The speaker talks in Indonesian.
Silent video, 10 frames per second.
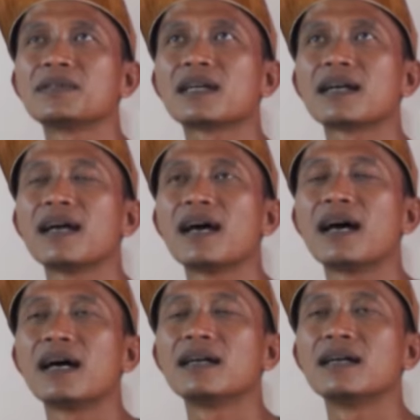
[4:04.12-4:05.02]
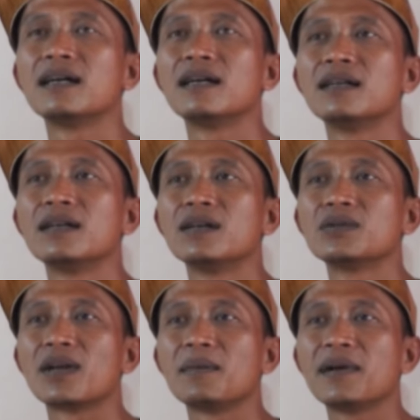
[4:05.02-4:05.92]
besar kayak uh,
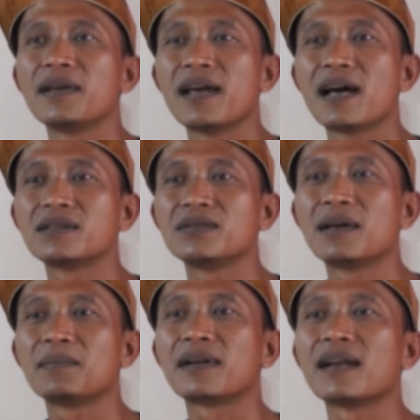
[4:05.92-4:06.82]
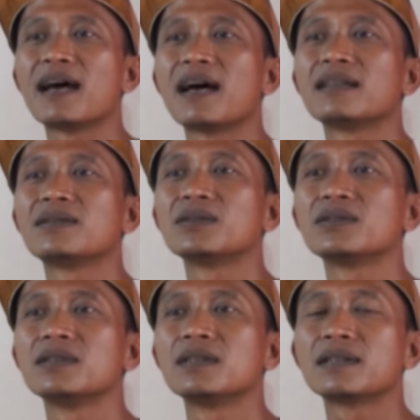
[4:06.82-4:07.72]
Surabaya sudah pernah terus
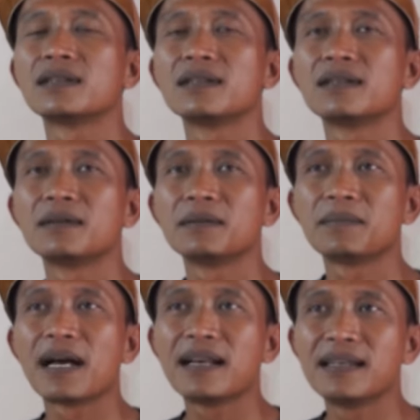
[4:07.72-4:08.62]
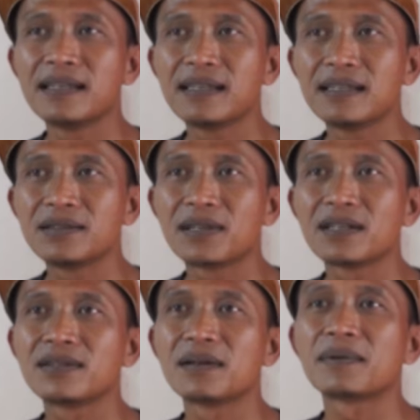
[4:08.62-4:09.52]
ke Bali juga
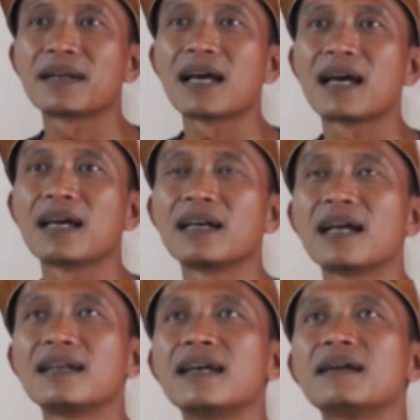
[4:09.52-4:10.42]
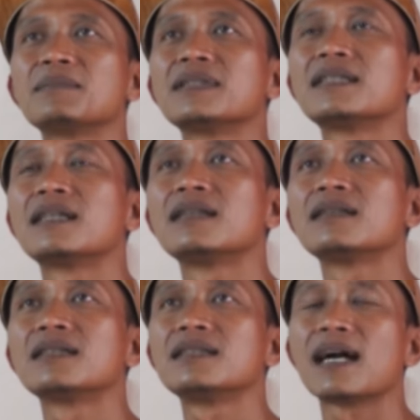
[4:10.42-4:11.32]
sudah pernah ada yang pesen
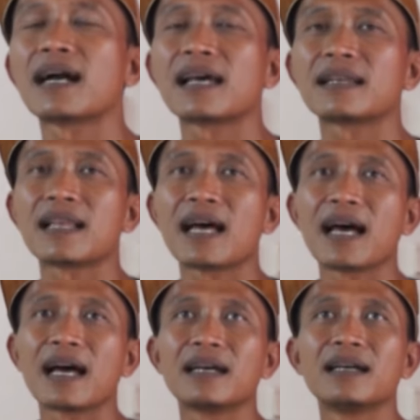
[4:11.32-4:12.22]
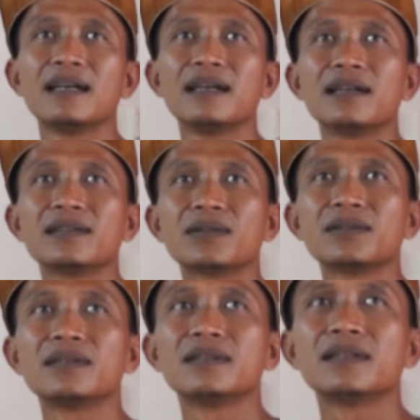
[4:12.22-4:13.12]
ke Jakarta
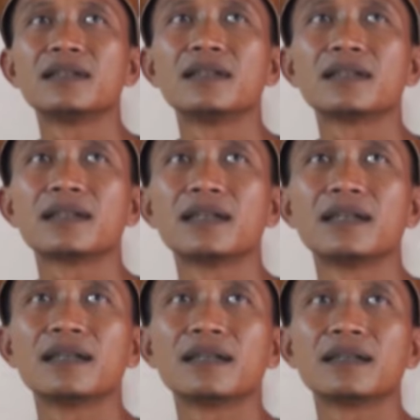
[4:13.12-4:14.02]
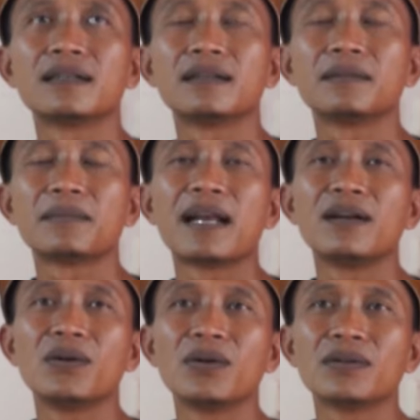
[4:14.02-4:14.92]
terus ke
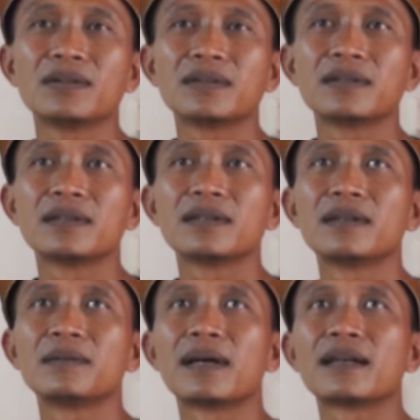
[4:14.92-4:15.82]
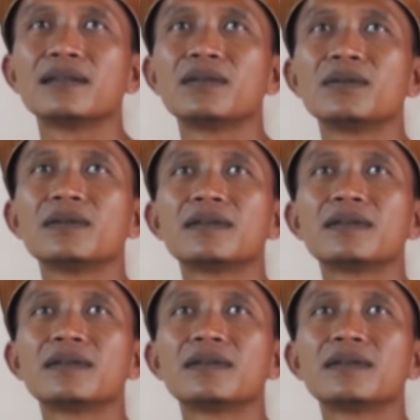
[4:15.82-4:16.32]
Bandung ada itu